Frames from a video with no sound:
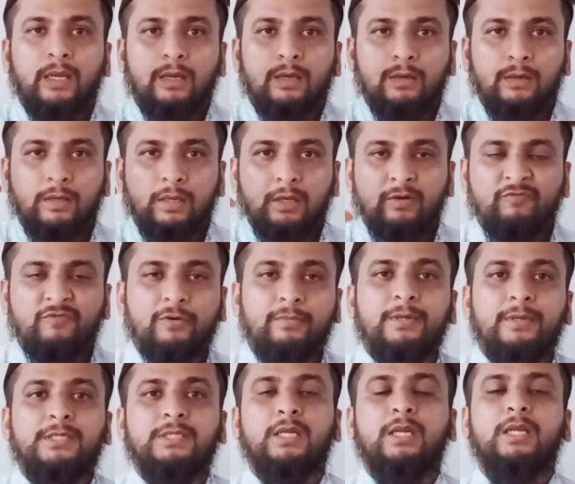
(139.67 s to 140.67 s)

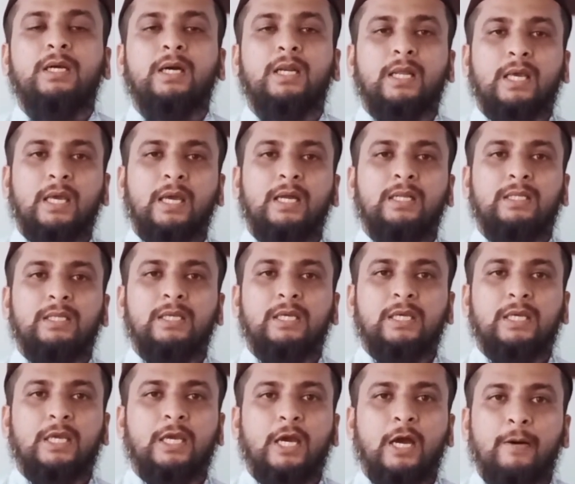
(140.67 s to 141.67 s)
इन्फॉर्मेशन निकल के आती है
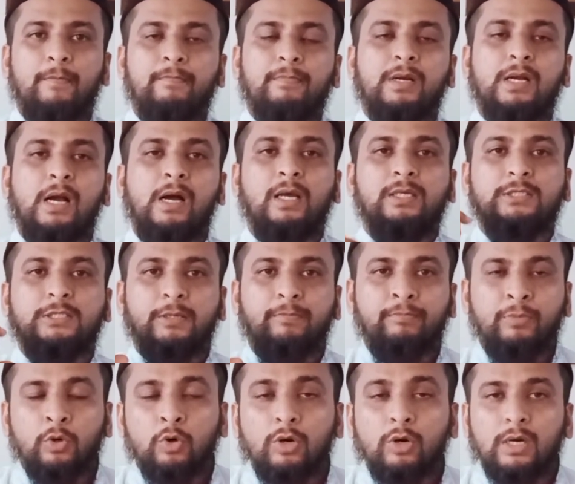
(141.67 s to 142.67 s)
कि हम कहाँ से
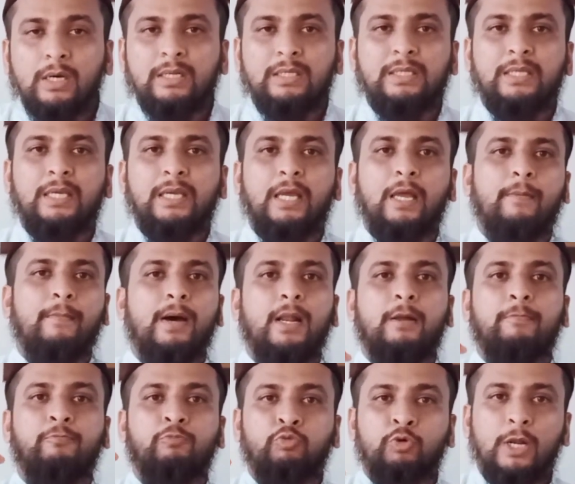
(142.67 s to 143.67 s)
बिलोंग करते हैं हमारा
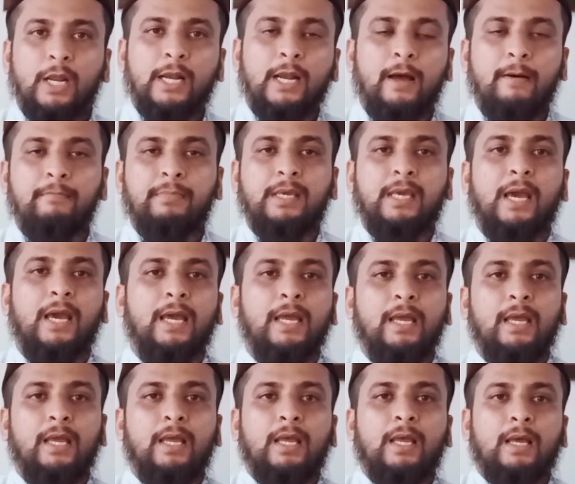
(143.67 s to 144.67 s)
पूरा नाम क्या
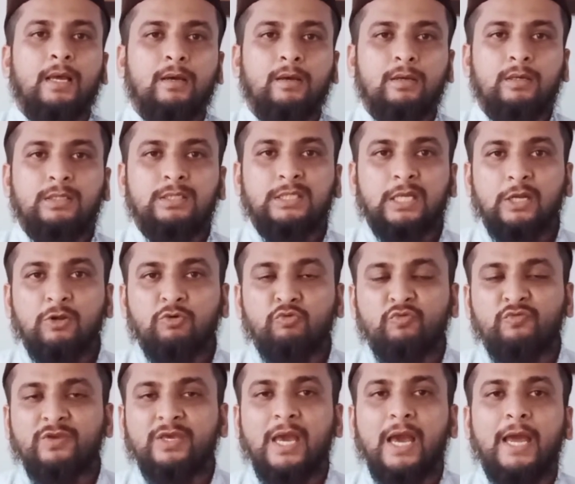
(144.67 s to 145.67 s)
है सन
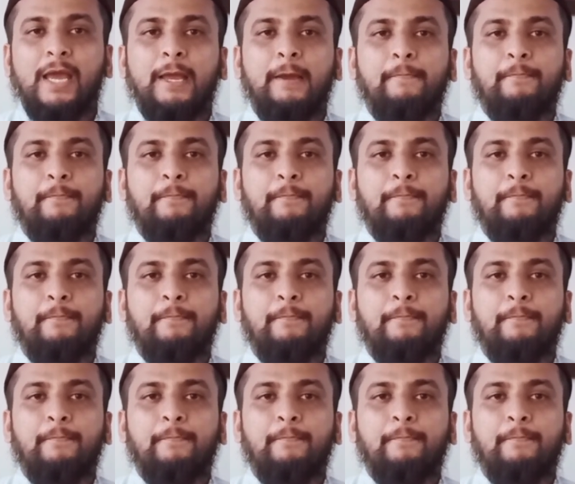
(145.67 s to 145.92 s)
ऑफ क्या है